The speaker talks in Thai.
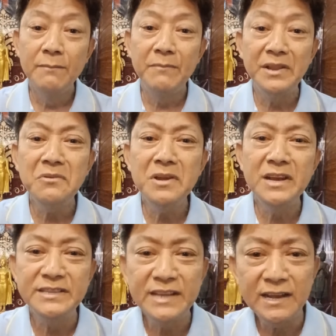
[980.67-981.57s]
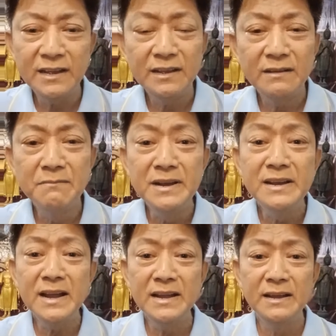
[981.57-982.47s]
มันต้องเกิดจากเมื
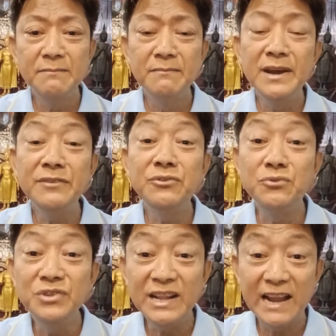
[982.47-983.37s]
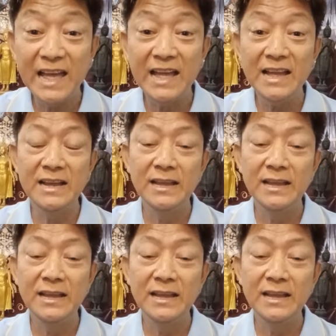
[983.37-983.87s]
องเมืองศูนย์กลาง